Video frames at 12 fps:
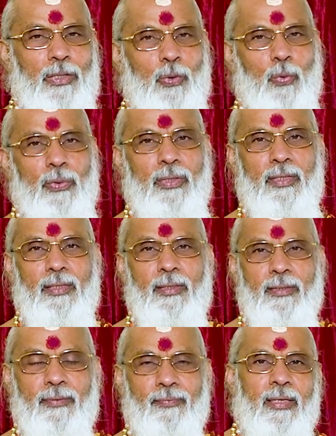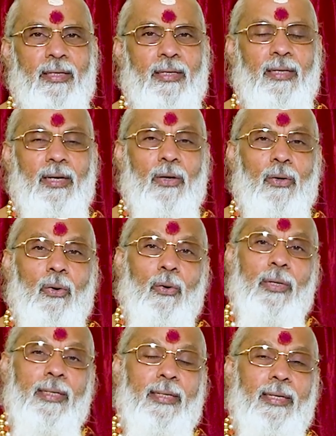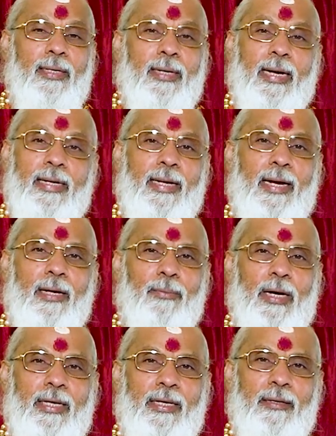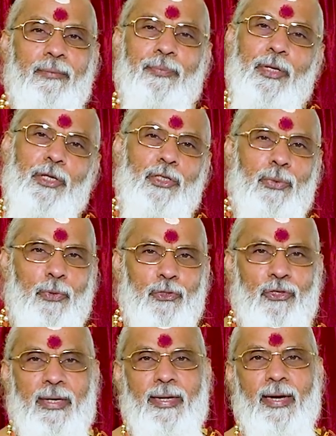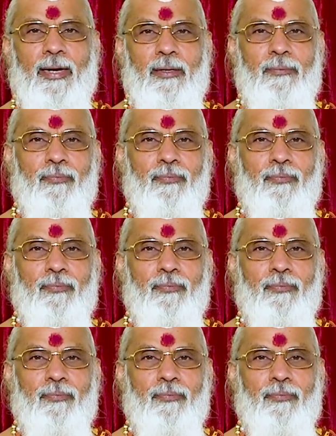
பார்த்து கொண்டு உங்களுக்கு கல்யாணம் ஆகி பிரிஞ்சு போச்சு இல்லையா